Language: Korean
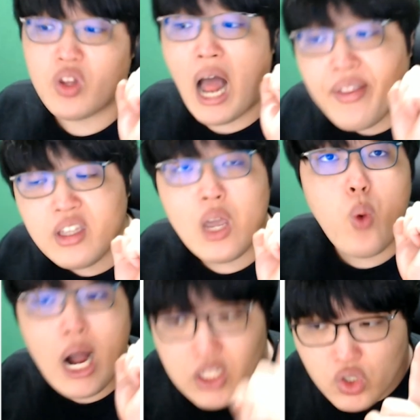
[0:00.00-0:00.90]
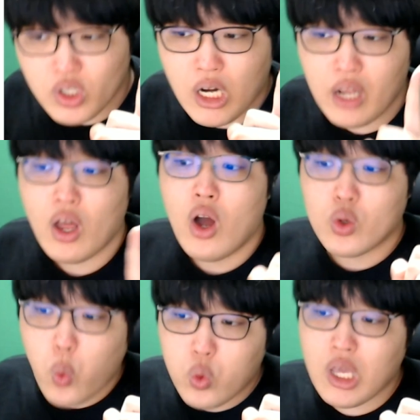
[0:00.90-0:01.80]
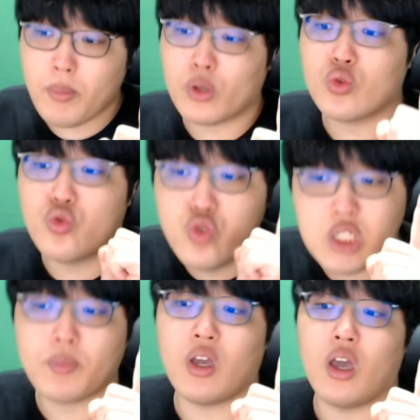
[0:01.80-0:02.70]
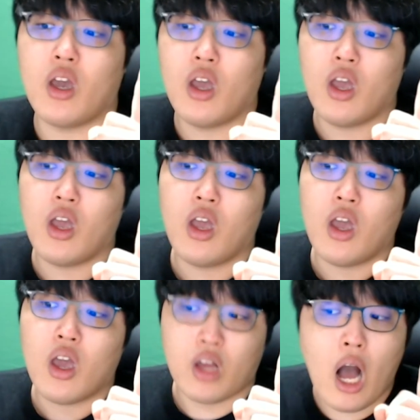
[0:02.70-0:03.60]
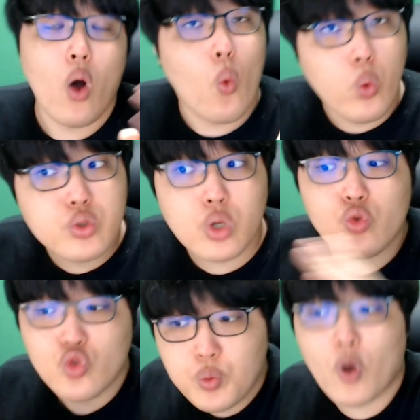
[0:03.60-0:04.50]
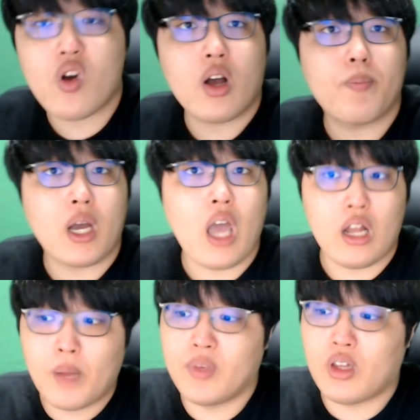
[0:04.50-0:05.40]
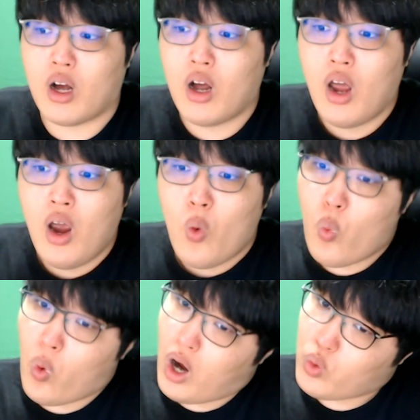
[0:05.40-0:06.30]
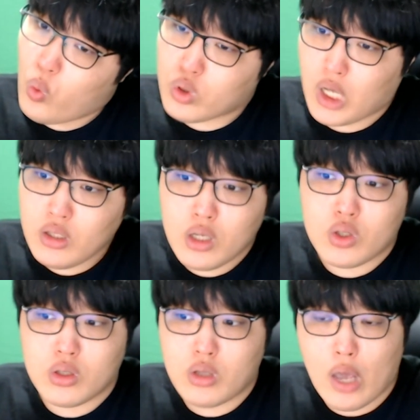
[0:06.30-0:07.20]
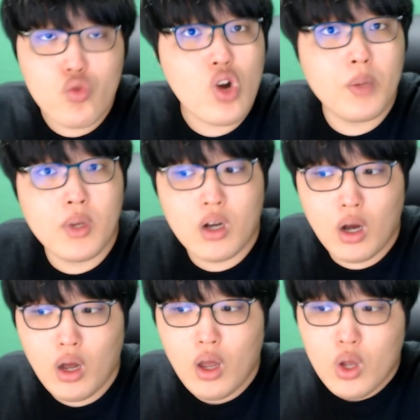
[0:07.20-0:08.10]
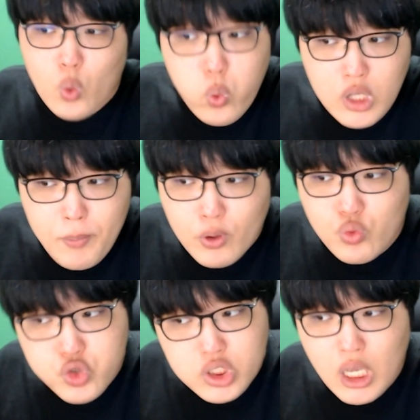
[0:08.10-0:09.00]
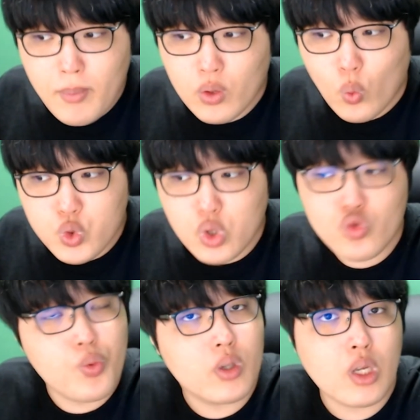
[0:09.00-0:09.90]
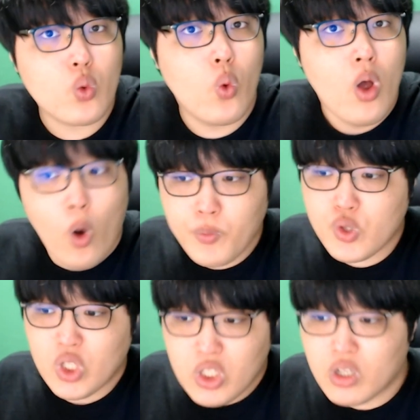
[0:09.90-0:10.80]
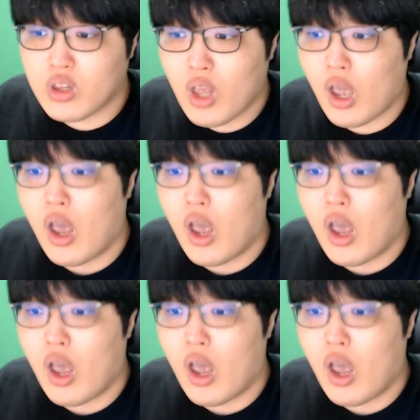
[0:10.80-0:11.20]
한 개확정이랑 도깨볕 90개가 5,900원 각밖에 안 합니다. 와 요거 상당히 개꿀 아닙니까? 도깨비 90개만 5,900원 사도 엄청 이득인데